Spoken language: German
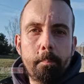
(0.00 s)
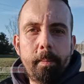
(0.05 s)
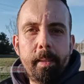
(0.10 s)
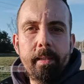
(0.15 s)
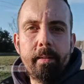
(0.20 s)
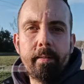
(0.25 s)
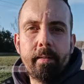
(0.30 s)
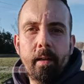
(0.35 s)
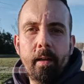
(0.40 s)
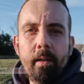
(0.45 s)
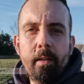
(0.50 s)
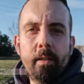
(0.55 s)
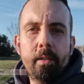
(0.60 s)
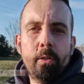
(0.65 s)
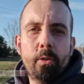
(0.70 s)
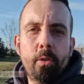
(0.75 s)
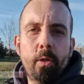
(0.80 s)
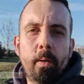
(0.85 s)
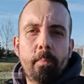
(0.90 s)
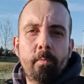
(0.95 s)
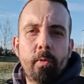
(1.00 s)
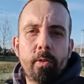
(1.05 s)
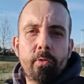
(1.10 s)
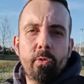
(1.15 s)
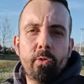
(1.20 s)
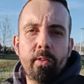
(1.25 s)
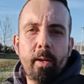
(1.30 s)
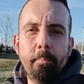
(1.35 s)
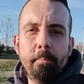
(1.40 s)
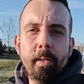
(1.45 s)
Pizza die haben wir
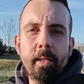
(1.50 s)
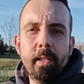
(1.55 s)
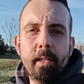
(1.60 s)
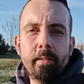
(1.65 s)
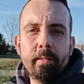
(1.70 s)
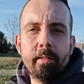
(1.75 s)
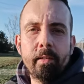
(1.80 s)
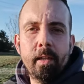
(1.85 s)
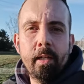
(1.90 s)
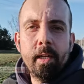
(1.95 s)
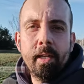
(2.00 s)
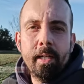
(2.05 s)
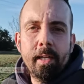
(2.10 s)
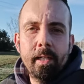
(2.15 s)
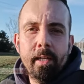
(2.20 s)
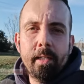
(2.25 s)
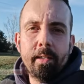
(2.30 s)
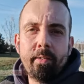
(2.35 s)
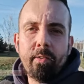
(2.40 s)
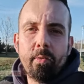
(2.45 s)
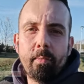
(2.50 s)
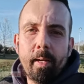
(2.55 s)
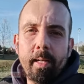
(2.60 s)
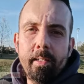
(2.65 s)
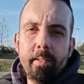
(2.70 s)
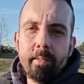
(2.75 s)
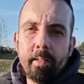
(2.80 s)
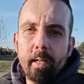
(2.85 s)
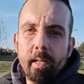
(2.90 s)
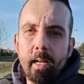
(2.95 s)
zusammen gegessen, äh,
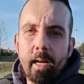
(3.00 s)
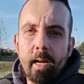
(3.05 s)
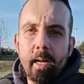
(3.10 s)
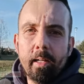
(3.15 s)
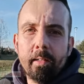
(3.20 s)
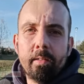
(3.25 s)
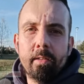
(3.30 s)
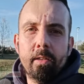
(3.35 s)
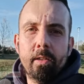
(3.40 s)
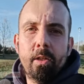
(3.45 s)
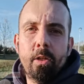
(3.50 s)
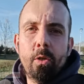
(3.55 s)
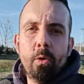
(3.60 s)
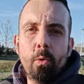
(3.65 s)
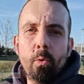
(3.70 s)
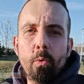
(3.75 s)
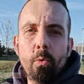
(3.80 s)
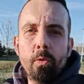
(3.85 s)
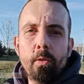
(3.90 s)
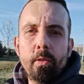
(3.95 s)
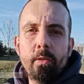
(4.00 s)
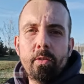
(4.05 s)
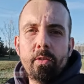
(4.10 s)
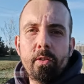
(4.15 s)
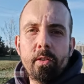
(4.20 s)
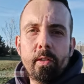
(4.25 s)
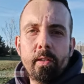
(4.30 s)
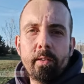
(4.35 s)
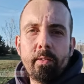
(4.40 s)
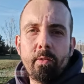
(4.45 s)
zwei Salate und
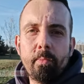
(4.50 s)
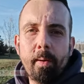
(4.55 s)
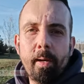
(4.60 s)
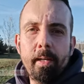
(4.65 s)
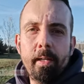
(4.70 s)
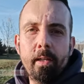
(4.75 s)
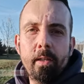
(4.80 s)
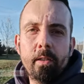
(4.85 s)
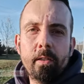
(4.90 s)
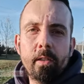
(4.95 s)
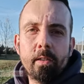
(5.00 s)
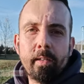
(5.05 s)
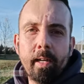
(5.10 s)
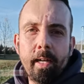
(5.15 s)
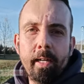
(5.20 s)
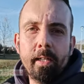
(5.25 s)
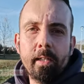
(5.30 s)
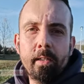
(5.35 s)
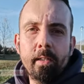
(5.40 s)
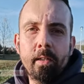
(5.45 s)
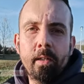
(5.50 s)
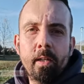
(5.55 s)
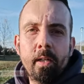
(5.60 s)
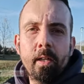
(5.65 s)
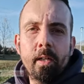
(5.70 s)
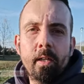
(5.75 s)
äh, zwei Getränken.